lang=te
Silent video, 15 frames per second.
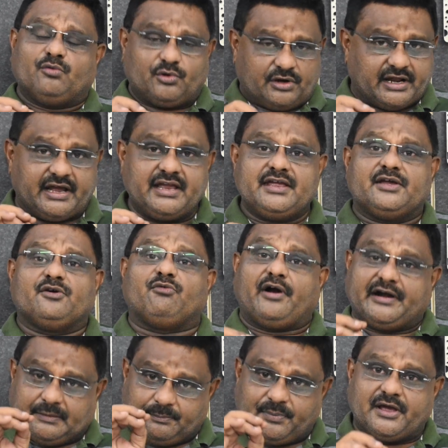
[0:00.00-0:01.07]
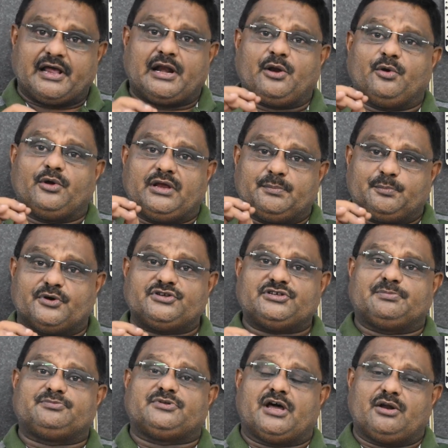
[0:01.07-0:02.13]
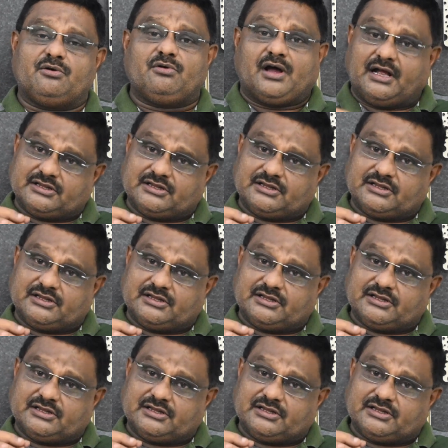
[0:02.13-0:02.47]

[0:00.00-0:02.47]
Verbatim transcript: ఉన్నాయి వాటి పేర్లు ఇప్పుడు చెప్తాను